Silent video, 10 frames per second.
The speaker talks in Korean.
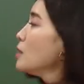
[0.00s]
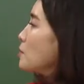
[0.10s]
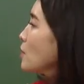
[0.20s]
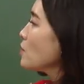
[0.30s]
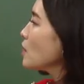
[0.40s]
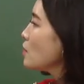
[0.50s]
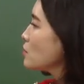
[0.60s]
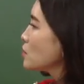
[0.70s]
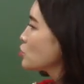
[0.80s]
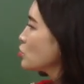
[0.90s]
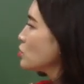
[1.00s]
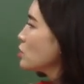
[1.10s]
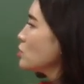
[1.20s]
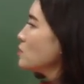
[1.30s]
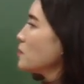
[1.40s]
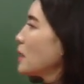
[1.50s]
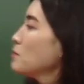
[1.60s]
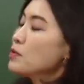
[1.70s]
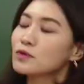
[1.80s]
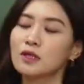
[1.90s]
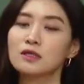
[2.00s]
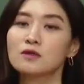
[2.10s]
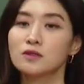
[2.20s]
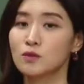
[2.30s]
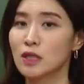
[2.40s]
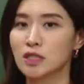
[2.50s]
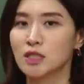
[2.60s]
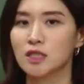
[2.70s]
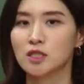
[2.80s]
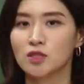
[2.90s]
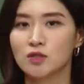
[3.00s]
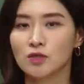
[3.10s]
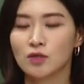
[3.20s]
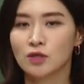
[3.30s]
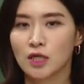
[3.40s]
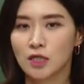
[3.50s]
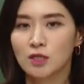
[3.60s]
평가원 기출 개념은 반복되는 것은 확실히 있었어요. 예를